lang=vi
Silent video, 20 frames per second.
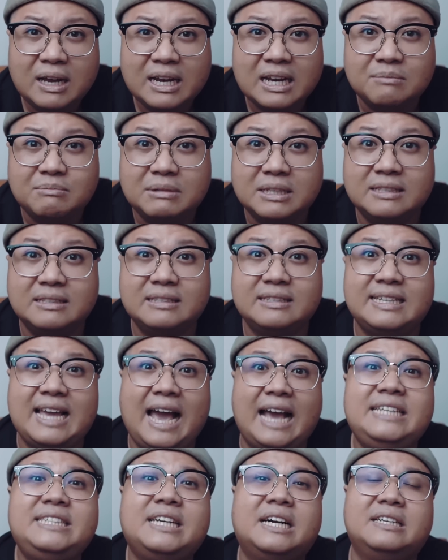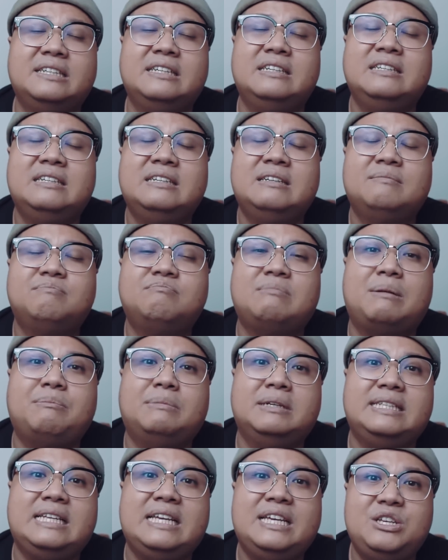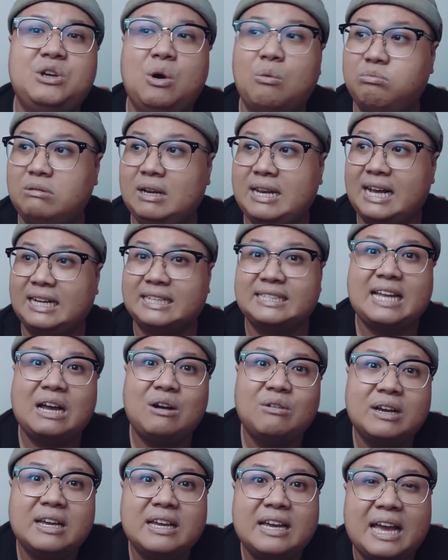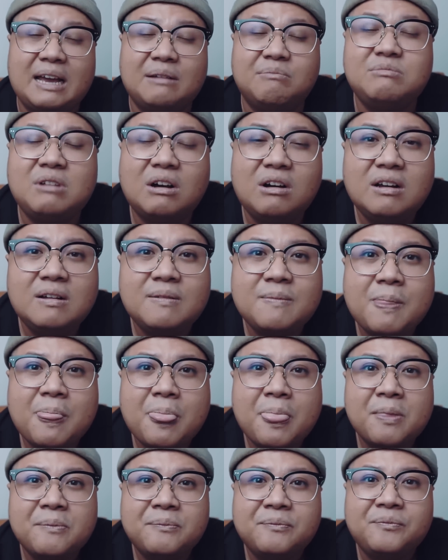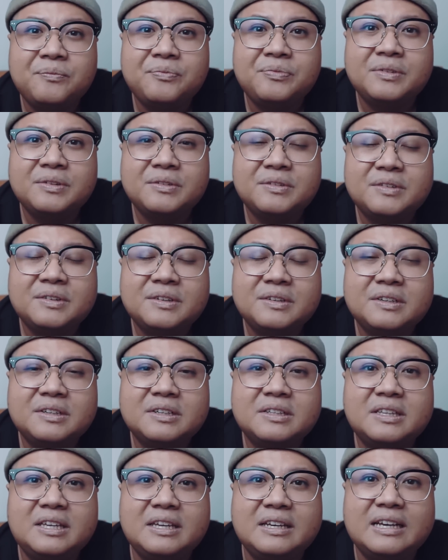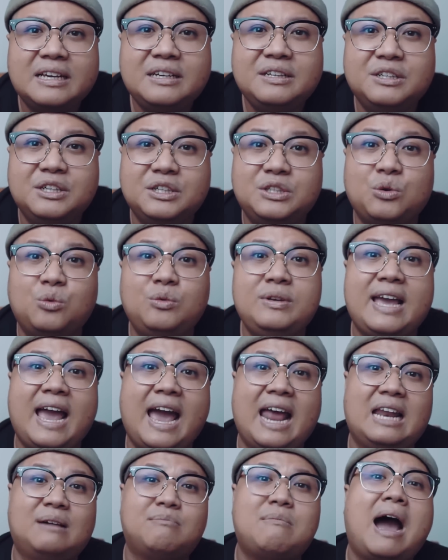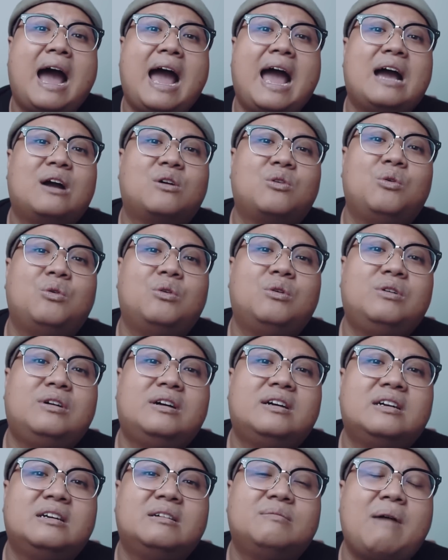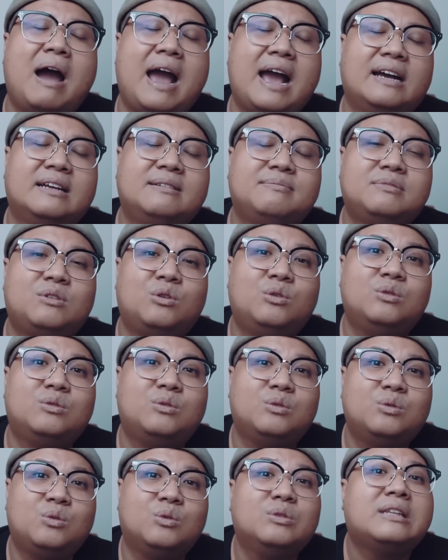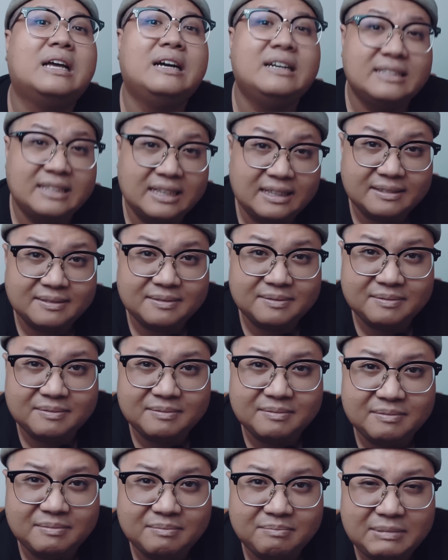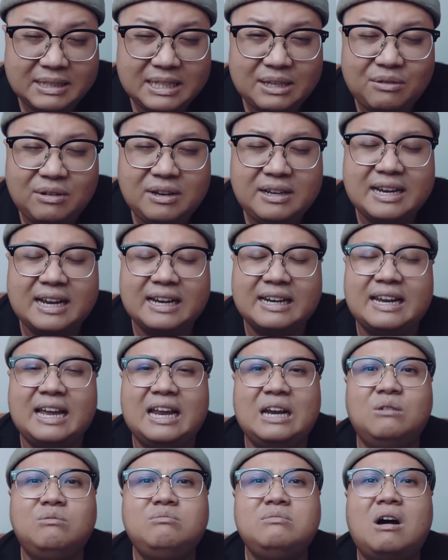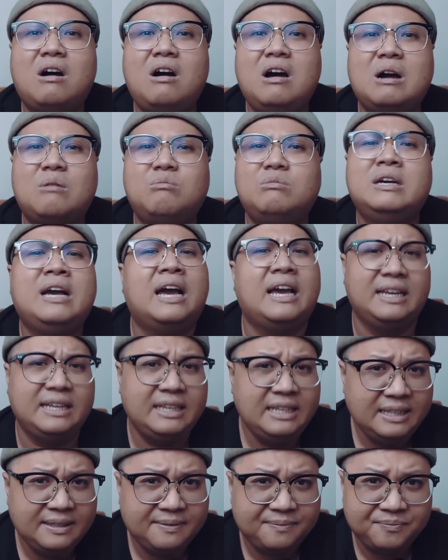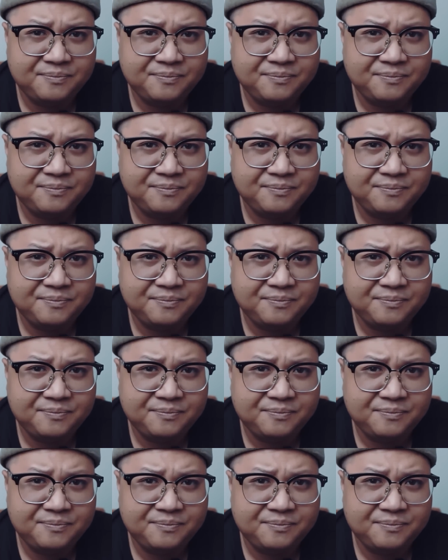hay là mình giải trừ mà mình đi dục ở đằng sau cái hẻm đó thì cái người chủ nhà là ba của bạn của của, của Tân đó, mới nói rằng là lúc đó ông nghĩ